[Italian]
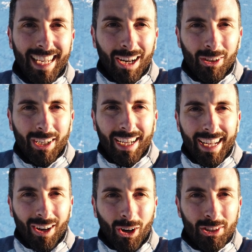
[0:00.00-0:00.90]
Ciao,
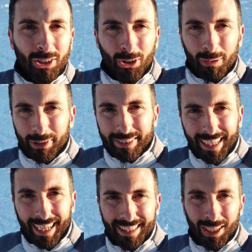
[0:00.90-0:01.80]
Oggi sono in
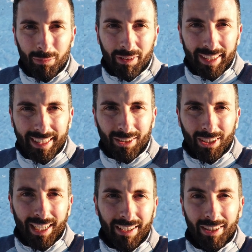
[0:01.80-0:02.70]
montagna, come vedi
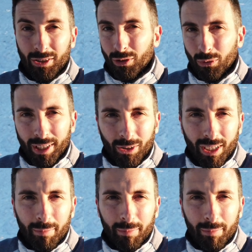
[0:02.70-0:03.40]
con la neve, sono qui